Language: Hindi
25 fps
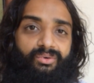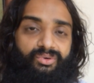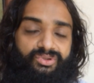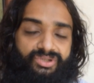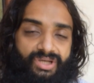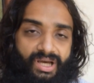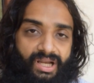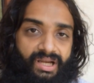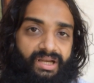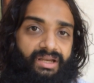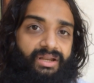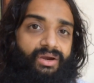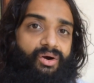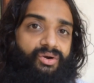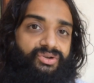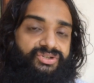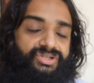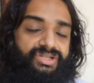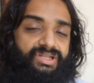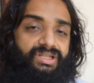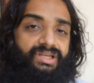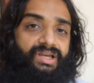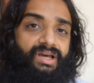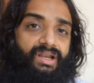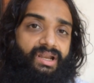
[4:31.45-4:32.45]
कुछ अन्य
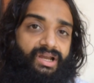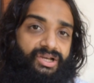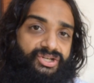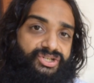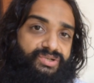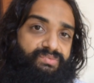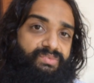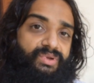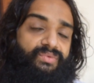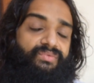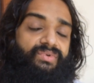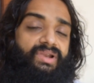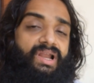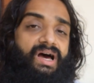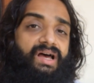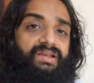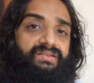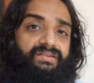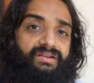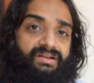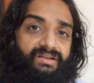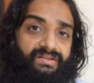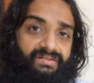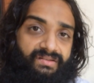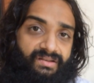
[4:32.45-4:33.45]
औषधियाँ लक्ष्मी लक्ष्मी विलास
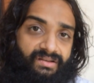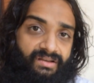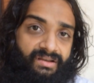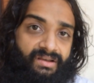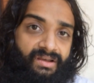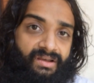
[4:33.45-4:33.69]
रस